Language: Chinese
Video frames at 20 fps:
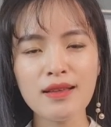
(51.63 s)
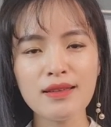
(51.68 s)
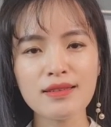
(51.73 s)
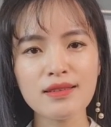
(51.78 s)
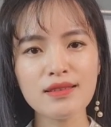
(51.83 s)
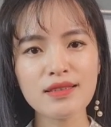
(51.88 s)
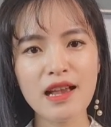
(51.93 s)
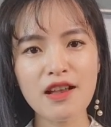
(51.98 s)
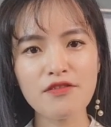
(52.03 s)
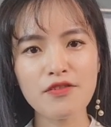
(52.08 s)

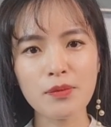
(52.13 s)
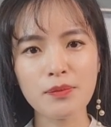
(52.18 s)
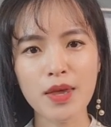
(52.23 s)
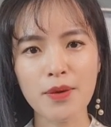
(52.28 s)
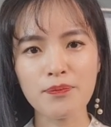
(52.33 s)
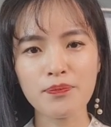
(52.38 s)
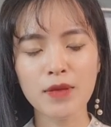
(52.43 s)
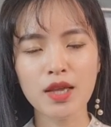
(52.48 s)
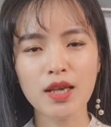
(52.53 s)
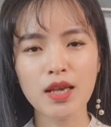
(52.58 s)
金价方
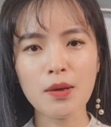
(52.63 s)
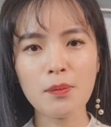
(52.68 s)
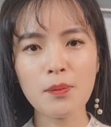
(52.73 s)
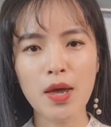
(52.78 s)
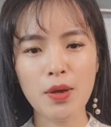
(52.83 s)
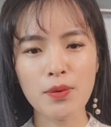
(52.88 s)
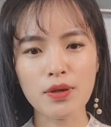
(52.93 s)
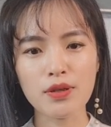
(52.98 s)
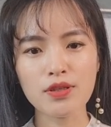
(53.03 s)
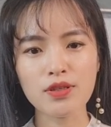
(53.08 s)
面，因
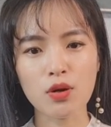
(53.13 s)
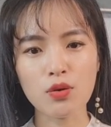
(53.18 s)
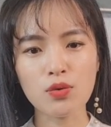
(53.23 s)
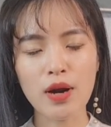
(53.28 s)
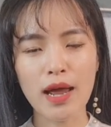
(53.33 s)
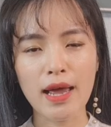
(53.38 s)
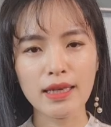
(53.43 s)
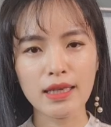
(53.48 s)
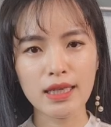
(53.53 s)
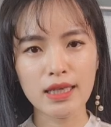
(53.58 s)
美元走
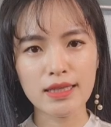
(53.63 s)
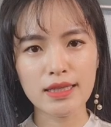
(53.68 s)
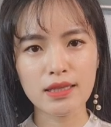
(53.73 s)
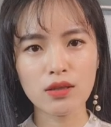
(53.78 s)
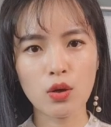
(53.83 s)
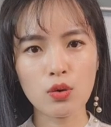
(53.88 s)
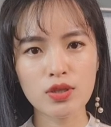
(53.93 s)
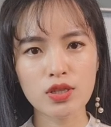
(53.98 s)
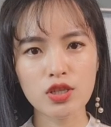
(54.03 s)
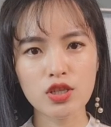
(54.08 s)
软以及
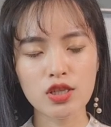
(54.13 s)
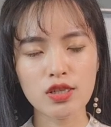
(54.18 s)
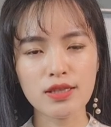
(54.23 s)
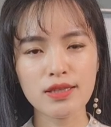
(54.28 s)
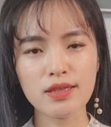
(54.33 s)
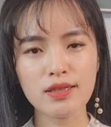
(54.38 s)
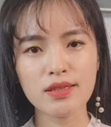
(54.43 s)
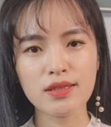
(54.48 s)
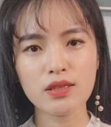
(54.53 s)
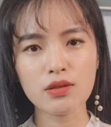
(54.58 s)
投资者
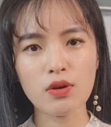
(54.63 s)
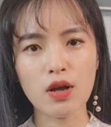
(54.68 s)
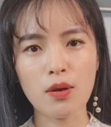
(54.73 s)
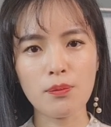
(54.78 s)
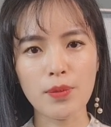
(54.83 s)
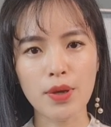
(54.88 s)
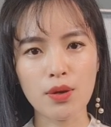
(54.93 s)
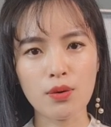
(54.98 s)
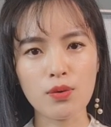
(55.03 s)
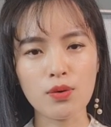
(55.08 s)
寄希
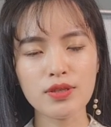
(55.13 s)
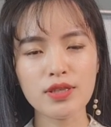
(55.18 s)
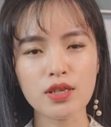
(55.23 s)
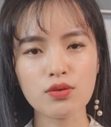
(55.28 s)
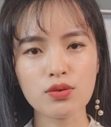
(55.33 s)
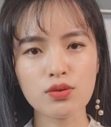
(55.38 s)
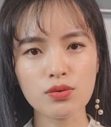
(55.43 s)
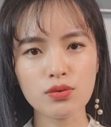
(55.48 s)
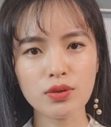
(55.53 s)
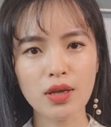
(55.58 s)
望美国
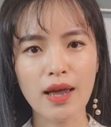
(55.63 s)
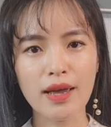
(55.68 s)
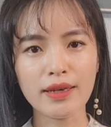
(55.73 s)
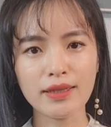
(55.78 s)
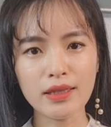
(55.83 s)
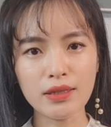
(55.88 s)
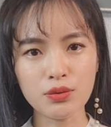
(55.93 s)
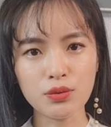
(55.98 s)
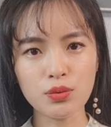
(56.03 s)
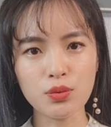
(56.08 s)
将出台
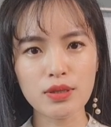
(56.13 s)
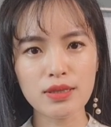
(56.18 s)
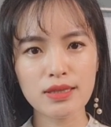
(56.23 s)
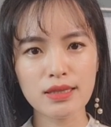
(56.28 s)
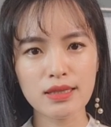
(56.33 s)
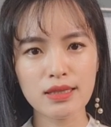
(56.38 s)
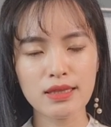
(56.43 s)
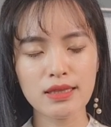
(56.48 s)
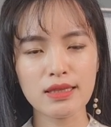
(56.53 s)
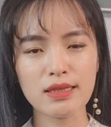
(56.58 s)
更多
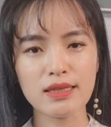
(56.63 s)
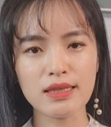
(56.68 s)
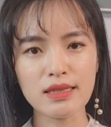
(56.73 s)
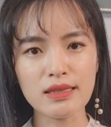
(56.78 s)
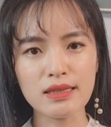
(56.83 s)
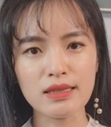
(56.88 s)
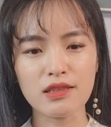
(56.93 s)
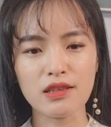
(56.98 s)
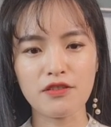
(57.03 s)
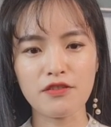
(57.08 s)
刺激
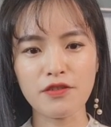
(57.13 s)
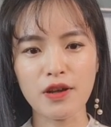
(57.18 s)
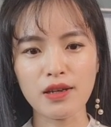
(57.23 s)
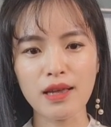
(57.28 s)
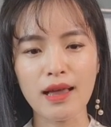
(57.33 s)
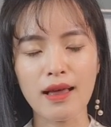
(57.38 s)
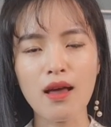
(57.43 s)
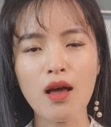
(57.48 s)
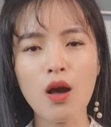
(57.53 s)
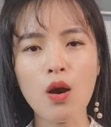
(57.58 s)
经济的方
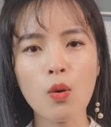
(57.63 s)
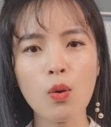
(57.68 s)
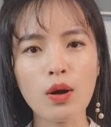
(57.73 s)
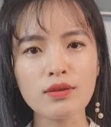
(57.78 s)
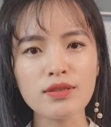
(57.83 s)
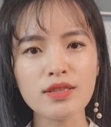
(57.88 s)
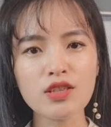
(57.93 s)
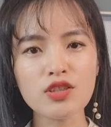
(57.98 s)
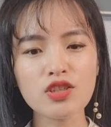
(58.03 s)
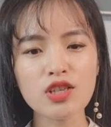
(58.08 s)
案，
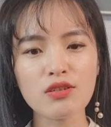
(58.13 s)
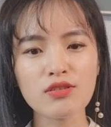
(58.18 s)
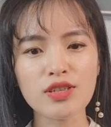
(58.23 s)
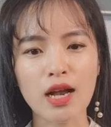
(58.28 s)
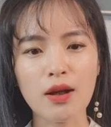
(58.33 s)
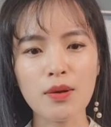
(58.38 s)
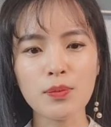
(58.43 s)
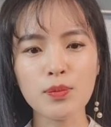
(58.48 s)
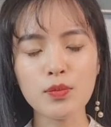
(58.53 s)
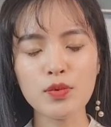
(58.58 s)
黄金上
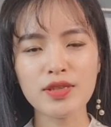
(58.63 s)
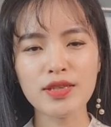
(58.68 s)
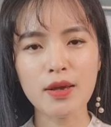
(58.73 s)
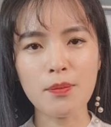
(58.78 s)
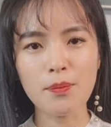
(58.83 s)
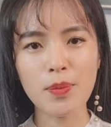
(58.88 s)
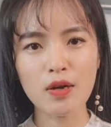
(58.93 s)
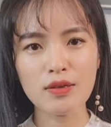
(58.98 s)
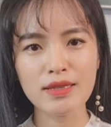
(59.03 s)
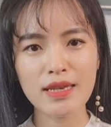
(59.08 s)
涨，目
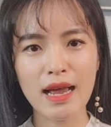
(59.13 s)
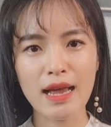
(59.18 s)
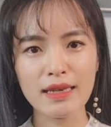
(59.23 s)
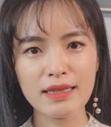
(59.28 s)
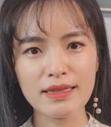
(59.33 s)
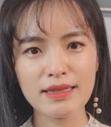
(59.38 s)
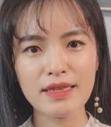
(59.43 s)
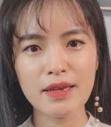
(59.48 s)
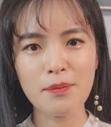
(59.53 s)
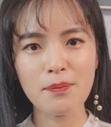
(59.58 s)
前报价
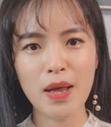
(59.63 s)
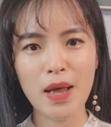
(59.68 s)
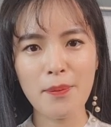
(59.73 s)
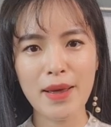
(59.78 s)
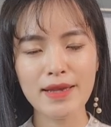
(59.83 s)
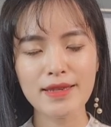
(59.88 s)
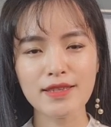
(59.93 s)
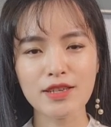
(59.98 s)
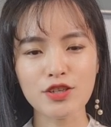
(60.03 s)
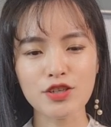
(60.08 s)
一千八
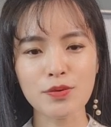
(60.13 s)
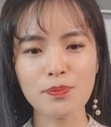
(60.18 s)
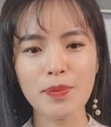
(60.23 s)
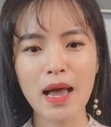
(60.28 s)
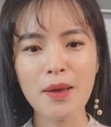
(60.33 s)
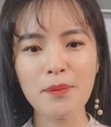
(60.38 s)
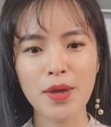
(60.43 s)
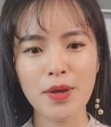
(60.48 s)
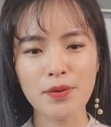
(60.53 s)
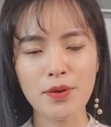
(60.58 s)
百三十
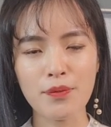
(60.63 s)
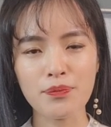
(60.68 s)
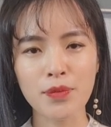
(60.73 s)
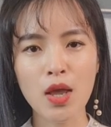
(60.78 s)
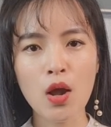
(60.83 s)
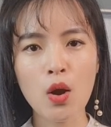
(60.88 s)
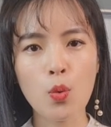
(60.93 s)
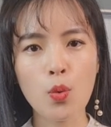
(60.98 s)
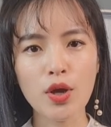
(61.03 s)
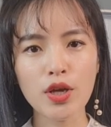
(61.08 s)
八美元，
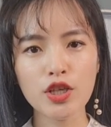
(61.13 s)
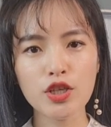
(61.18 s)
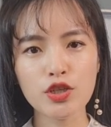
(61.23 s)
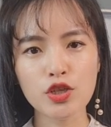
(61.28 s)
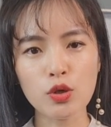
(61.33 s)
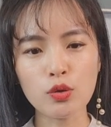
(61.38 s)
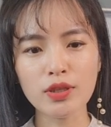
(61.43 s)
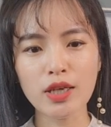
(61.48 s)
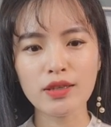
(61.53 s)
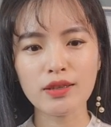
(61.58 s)
为一
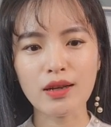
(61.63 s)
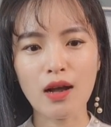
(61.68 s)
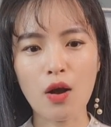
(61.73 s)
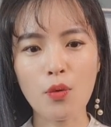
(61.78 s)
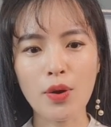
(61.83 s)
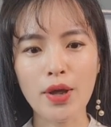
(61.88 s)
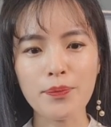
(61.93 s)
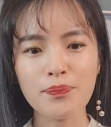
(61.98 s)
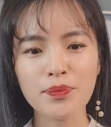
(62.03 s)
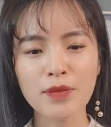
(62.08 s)
周内的高
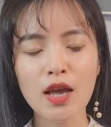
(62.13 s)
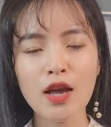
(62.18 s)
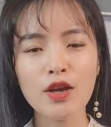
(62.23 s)
位。